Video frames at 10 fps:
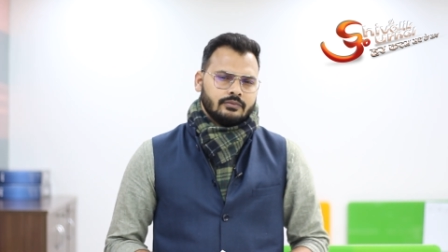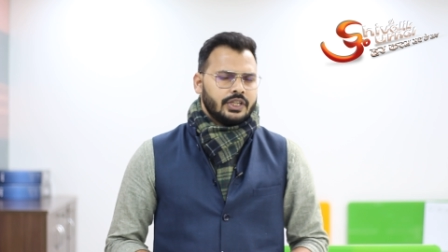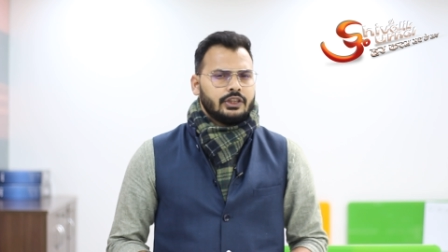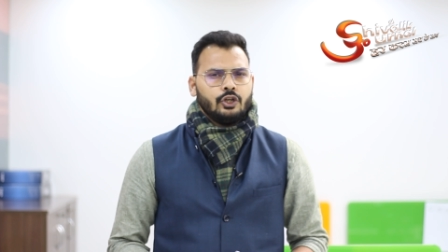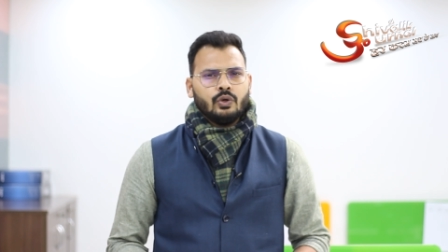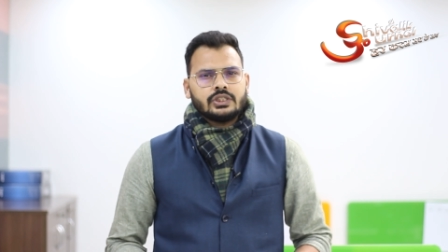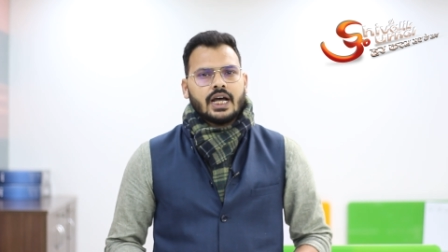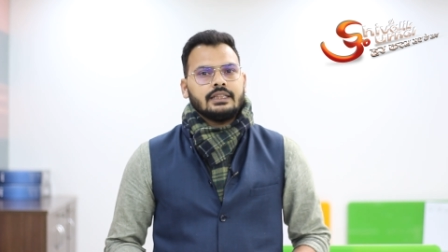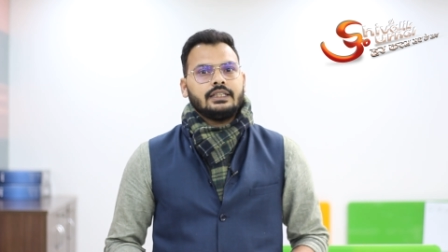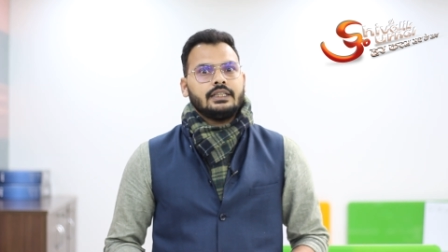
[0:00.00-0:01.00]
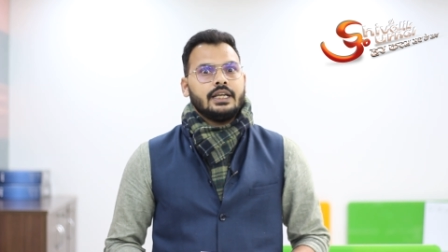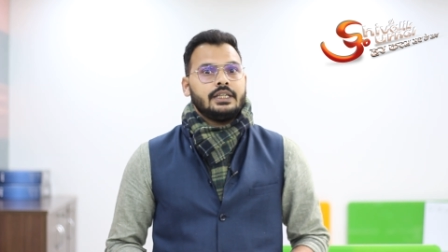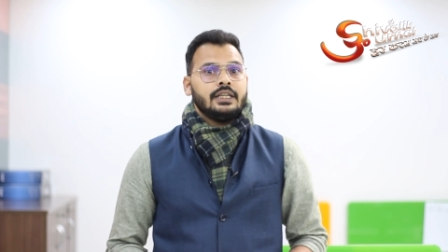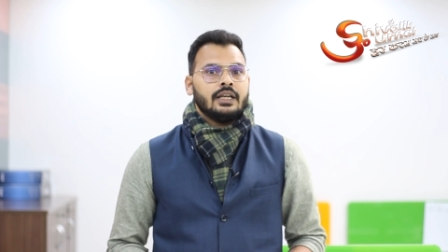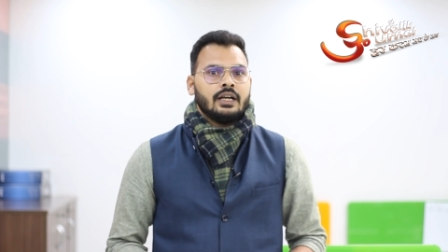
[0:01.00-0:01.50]
कितने लोग जानते थे
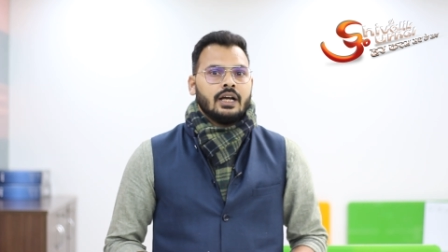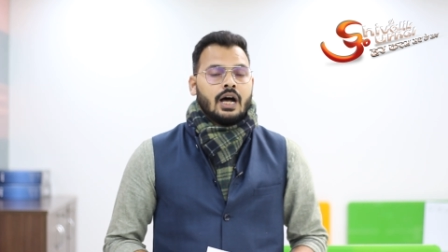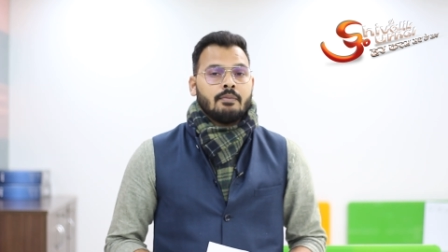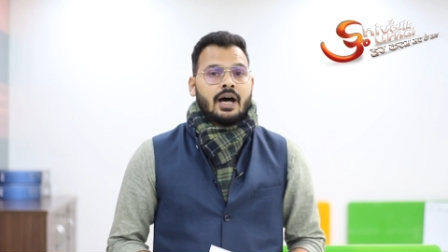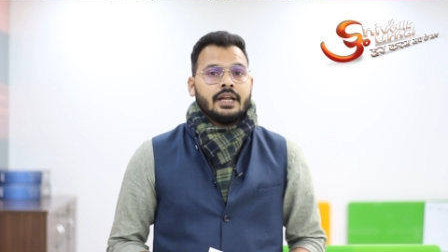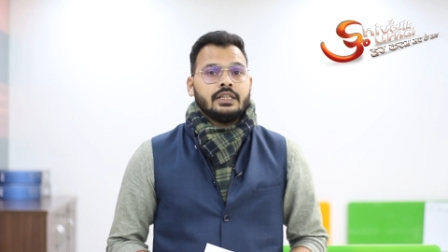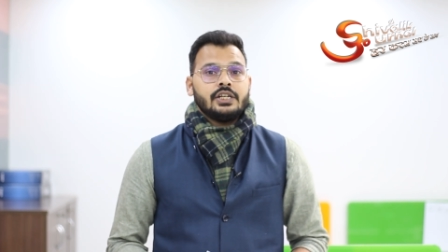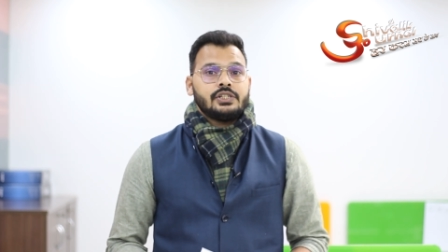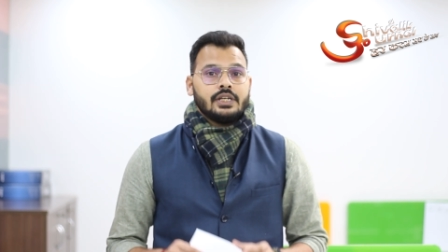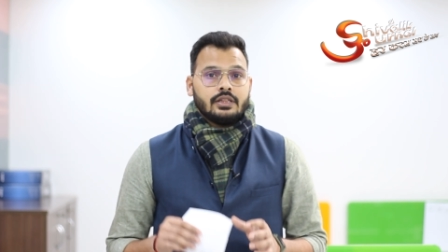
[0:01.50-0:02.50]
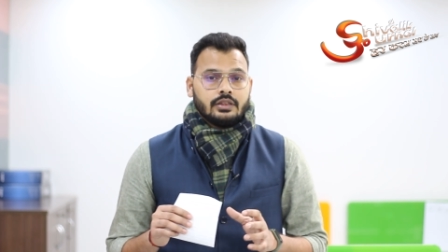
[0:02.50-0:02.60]
कि हमारे देश के